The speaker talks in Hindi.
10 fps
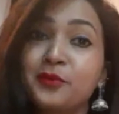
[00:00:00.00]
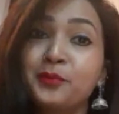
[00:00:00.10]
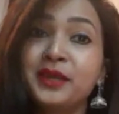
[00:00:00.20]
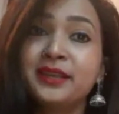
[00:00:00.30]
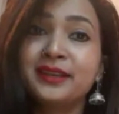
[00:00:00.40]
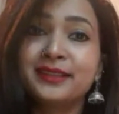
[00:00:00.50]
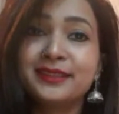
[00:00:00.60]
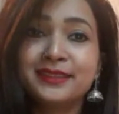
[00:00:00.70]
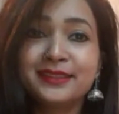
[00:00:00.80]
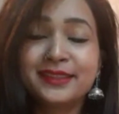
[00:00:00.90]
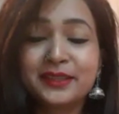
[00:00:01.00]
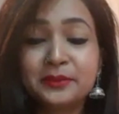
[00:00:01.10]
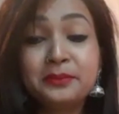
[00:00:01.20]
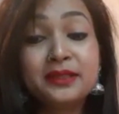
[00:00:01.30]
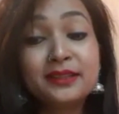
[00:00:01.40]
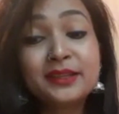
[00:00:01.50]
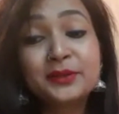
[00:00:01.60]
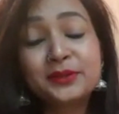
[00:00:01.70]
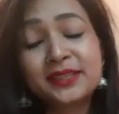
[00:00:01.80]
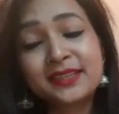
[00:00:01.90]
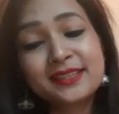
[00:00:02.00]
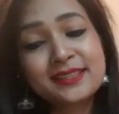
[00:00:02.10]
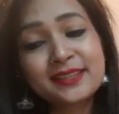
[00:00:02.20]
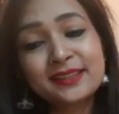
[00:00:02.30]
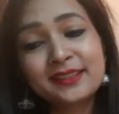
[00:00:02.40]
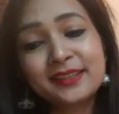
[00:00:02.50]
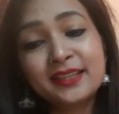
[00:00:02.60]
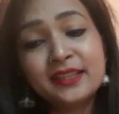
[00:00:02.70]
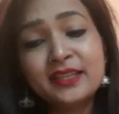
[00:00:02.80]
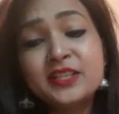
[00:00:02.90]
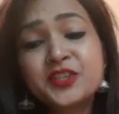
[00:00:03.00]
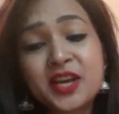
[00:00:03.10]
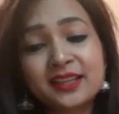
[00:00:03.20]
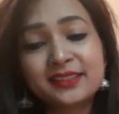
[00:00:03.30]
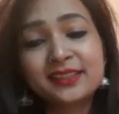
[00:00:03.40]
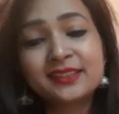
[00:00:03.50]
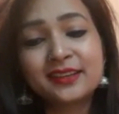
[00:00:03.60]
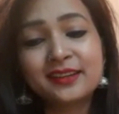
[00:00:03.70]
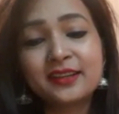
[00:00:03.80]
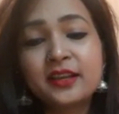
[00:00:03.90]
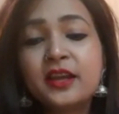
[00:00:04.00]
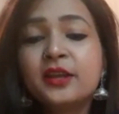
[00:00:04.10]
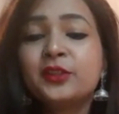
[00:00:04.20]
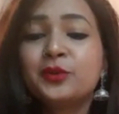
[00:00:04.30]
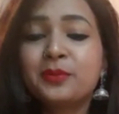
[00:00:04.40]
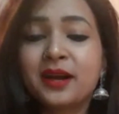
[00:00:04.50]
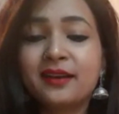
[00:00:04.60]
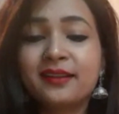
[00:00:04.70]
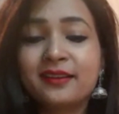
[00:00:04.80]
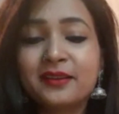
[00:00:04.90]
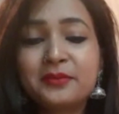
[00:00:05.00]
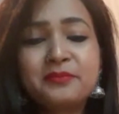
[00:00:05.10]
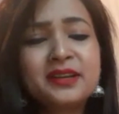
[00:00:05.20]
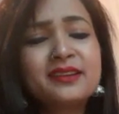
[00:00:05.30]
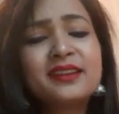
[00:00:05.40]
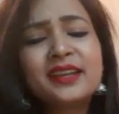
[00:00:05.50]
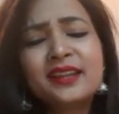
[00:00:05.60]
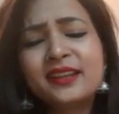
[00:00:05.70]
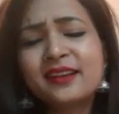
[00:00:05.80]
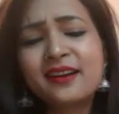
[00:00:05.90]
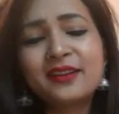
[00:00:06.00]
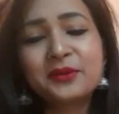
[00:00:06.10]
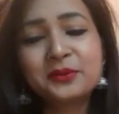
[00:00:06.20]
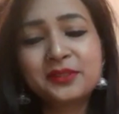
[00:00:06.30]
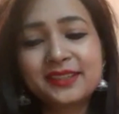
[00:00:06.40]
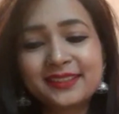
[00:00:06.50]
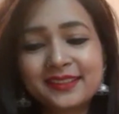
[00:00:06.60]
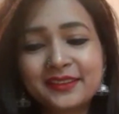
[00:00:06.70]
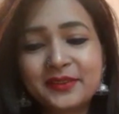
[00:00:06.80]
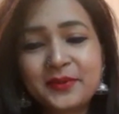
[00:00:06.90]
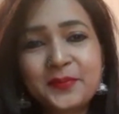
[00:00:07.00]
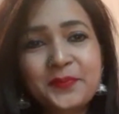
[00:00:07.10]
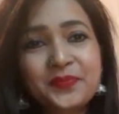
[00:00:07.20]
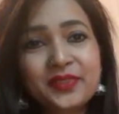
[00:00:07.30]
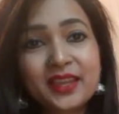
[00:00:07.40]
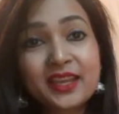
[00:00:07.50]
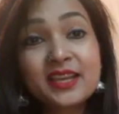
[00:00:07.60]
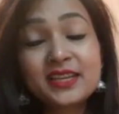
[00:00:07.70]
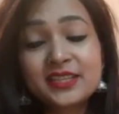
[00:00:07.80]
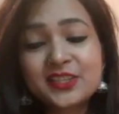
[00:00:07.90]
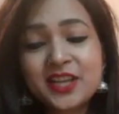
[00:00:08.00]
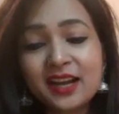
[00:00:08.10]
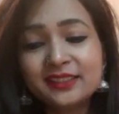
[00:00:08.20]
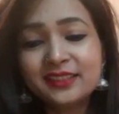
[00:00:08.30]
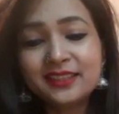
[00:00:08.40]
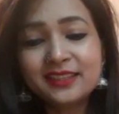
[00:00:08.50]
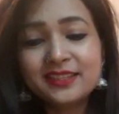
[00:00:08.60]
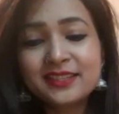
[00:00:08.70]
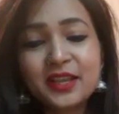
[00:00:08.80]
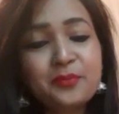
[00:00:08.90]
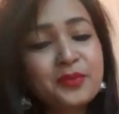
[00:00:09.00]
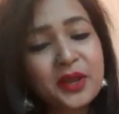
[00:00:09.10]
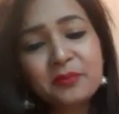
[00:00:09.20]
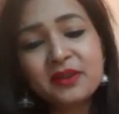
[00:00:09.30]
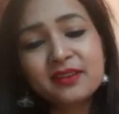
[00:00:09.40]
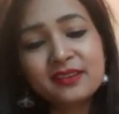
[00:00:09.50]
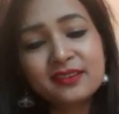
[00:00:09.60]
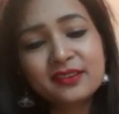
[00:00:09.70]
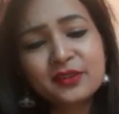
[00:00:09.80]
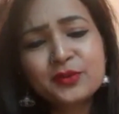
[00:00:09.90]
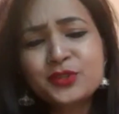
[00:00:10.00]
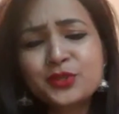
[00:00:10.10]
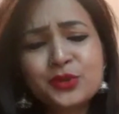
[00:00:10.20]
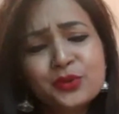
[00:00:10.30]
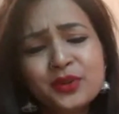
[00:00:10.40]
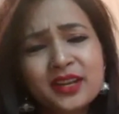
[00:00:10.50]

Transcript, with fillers: वो भी क्या दिन थे मिलने को तरसते थे दिल चाहता था तुम्हारा मगर इनकार होता था चांद नगर से प्रेम नगर कुछ दूर